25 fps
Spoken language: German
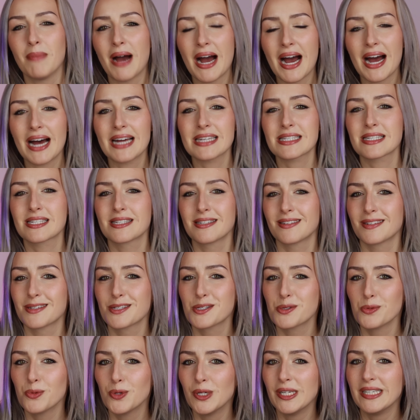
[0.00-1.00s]
Maßen
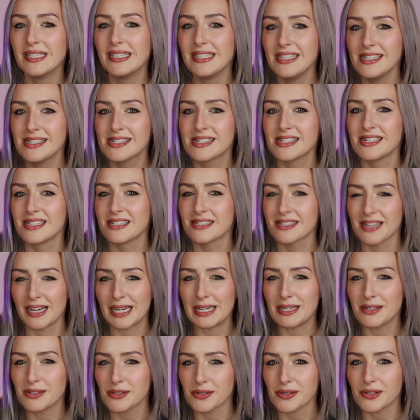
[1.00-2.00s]
zu genießen
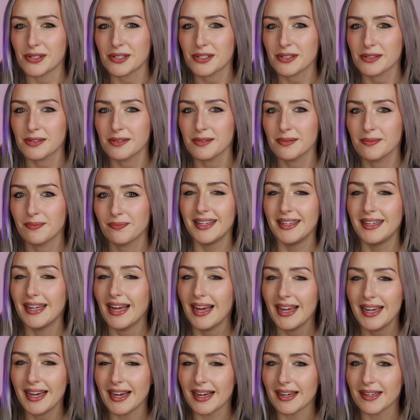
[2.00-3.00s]
sein sollte.
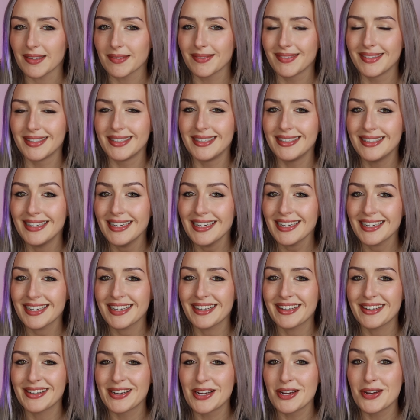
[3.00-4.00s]
Naja,
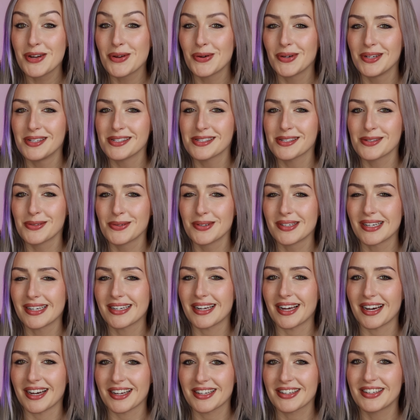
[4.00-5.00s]
nicht
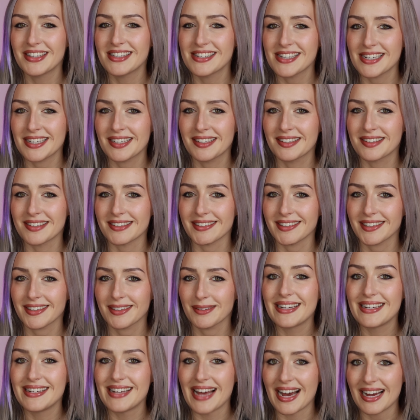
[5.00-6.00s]

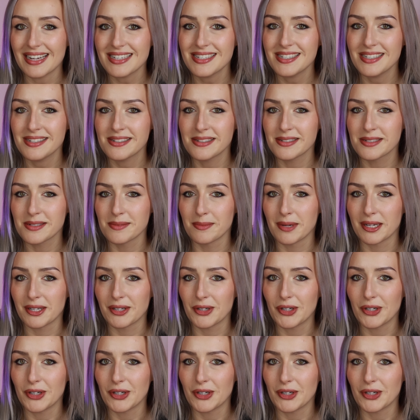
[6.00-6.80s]
1968. Da titelte man